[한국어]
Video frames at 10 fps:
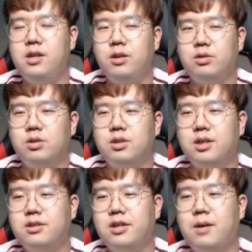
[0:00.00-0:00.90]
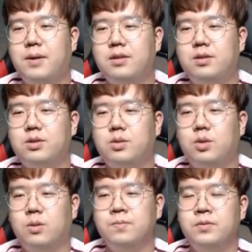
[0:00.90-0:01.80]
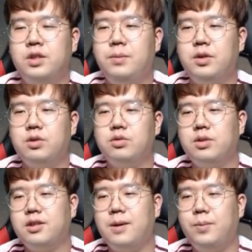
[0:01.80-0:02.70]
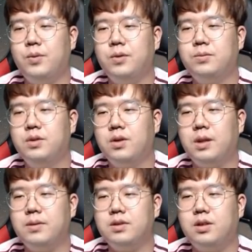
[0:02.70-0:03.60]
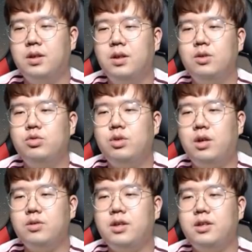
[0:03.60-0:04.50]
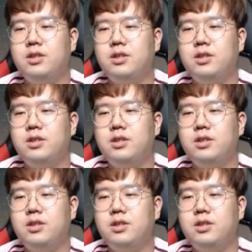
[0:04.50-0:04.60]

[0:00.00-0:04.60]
2루 찬스가 만들어졌고 김현 선수가 땅볼로 물러나면서 투아웃의 1,